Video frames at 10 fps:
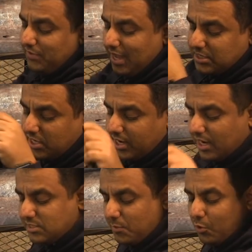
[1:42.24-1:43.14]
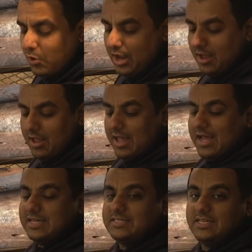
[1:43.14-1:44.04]
في حاجه انا لازم اقولها
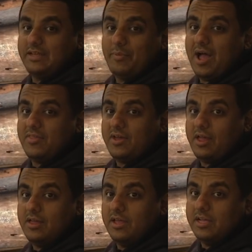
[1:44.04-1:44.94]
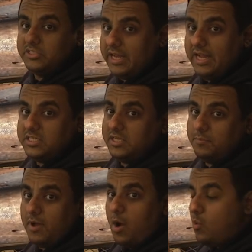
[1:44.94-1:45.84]
السيت اب هذا شيء عجيب
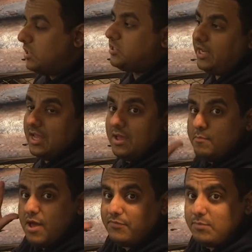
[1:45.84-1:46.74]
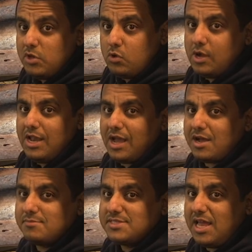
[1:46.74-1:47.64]
اول شيء ما في منه الا
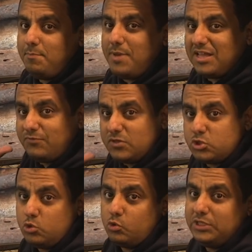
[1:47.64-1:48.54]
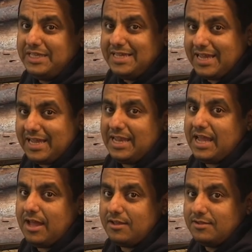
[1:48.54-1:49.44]
خمس حبات في السعوديه
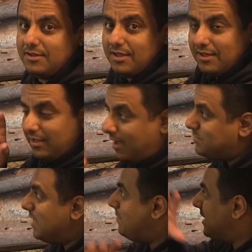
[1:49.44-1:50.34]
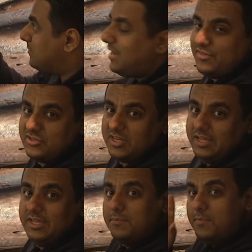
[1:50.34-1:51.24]
كلها خمس حبات من هذا الشيء
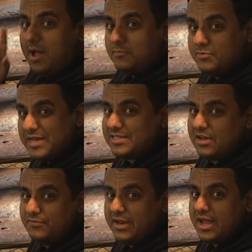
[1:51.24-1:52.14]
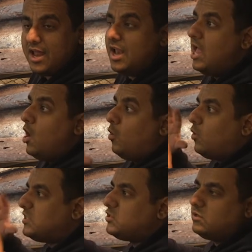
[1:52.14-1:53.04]
ينباع ب ألف ريال
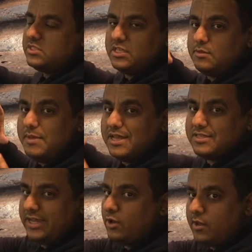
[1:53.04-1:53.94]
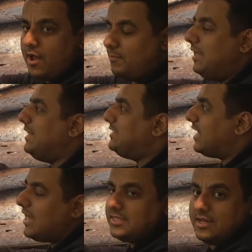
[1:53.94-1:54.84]
وزنه 600 كيلو جرام إذا
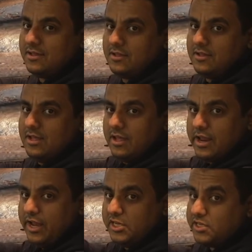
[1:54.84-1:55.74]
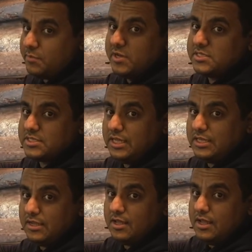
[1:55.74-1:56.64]
شريته راح يجيك من الصين